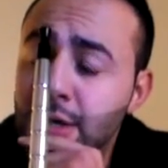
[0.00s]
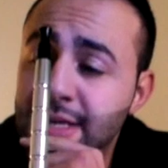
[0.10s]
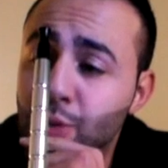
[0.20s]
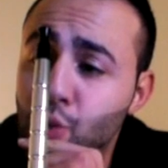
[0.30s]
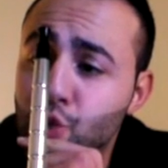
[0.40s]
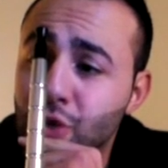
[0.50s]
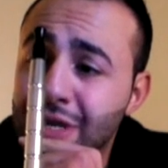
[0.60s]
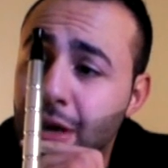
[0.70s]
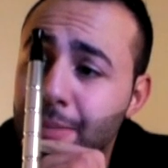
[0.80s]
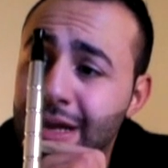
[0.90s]
Cette touche de
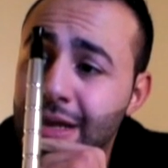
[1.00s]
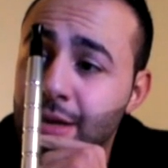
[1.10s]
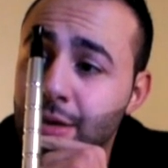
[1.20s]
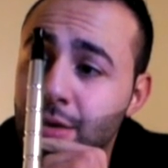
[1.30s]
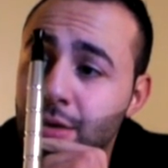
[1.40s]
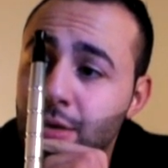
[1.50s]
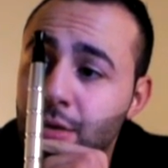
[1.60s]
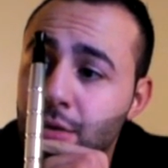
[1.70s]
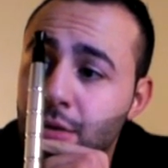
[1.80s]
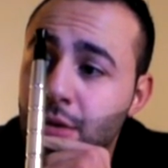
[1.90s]
caramel est
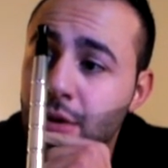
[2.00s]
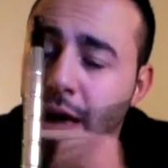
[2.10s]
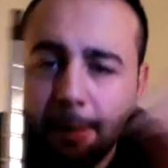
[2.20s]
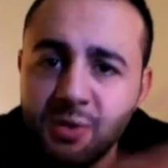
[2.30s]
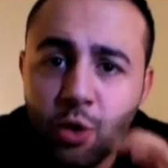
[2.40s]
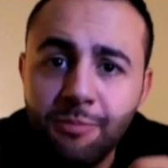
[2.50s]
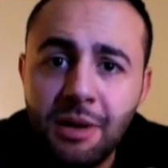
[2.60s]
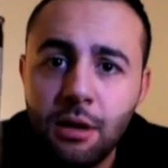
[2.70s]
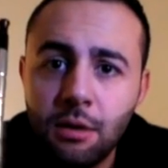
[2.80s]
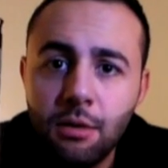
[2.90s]

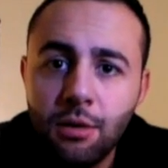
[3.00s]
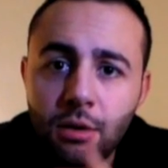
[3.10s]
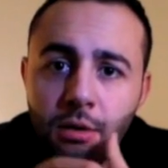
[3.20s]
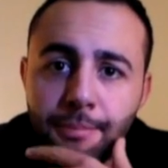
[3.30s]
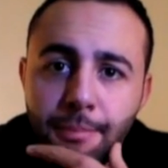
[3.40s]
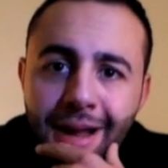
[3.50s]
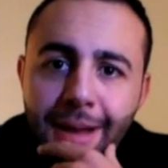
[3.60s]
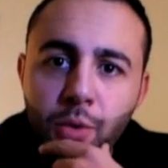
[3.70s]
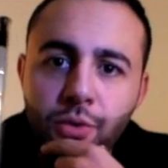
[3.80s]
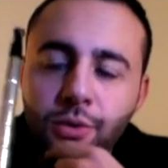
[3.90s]
absorbée par
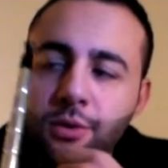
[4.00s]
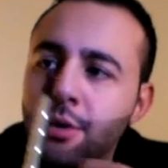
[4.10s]
la menthe.